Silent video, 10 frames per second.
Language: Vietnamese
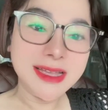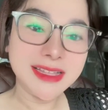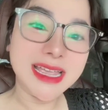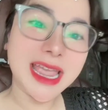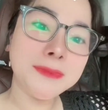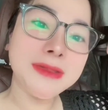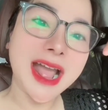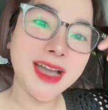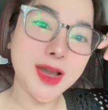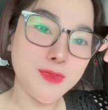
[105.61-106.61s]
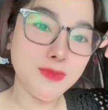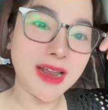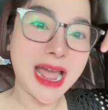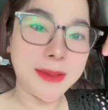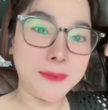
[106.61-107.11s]
thì em đã không
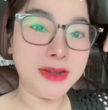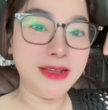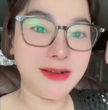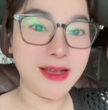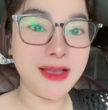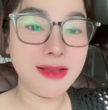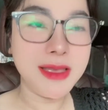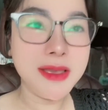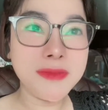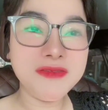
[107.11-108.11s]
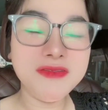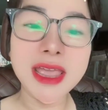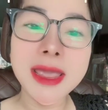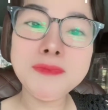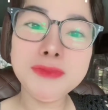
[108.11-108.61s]
làm nữa bởi vì
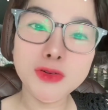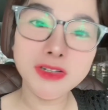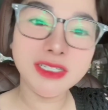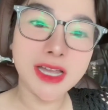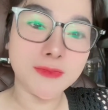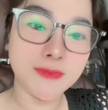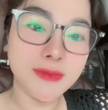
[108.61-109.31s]
em tôn trọng